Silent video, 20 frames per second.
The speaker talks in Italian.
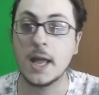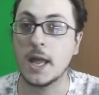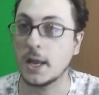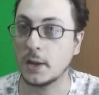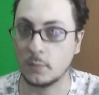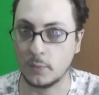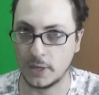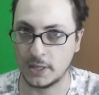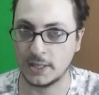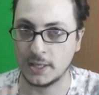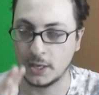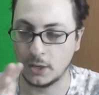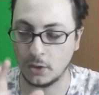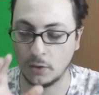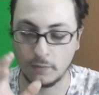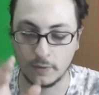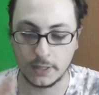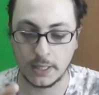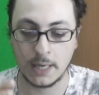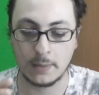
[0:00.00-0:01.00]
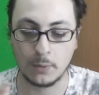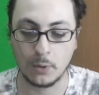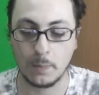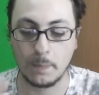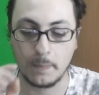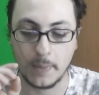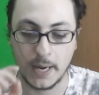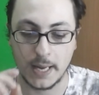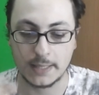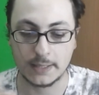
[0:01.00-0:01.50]
e quindi lo
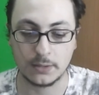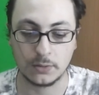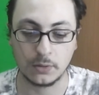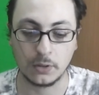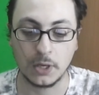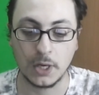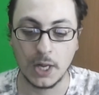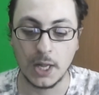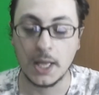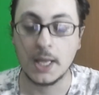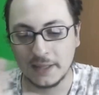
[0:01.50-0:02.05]
vedremo presto.